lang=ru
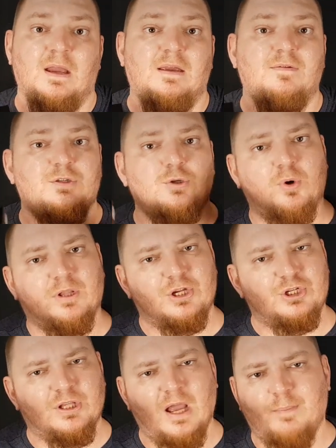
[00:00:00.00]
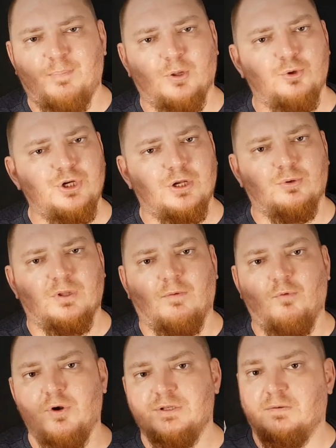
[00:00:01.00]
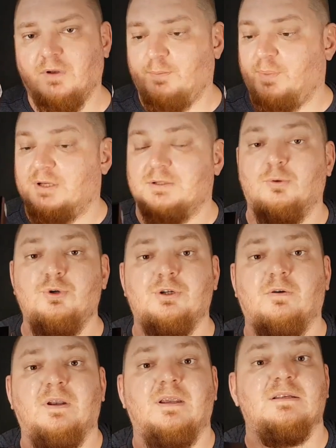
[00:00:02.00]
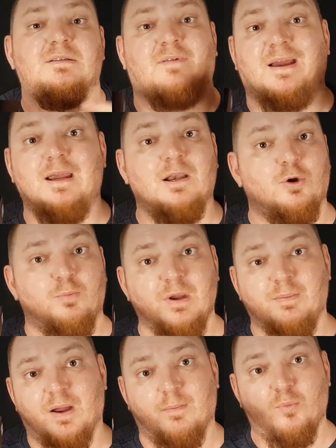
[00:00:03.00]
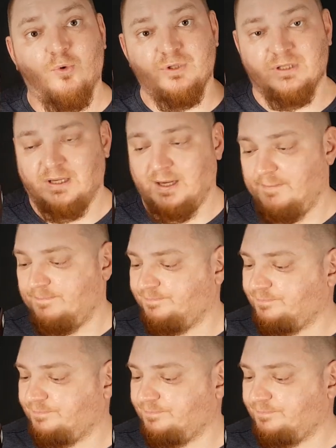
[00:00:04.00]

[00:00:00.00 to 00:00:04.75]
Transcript: И все, начинаем получать удовольствие от прослушивания своей любимой музыки.